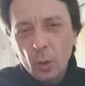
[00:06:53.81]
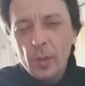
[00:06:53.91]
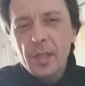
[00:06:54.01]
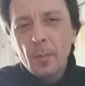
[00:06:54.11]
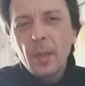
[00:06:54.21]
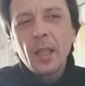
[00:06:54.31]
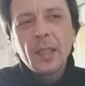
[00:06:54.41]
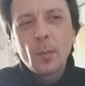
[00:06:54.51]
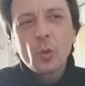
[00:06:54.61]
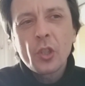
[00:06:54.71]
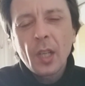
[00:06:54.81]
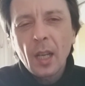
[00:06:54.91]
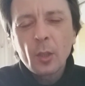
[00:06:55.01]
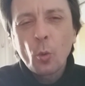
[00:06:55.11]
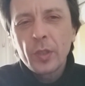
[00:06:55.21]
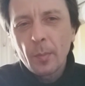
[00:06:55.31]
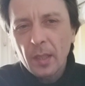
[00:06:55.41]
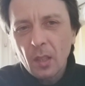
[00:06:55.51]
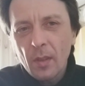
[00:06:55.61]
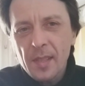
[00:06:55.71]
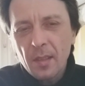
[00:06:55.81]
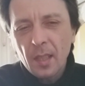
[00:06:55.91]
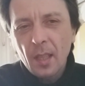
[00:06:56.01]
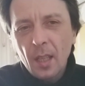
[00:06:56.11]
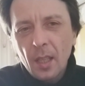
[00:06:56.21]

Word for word: То есть мы немножечко отходим от классики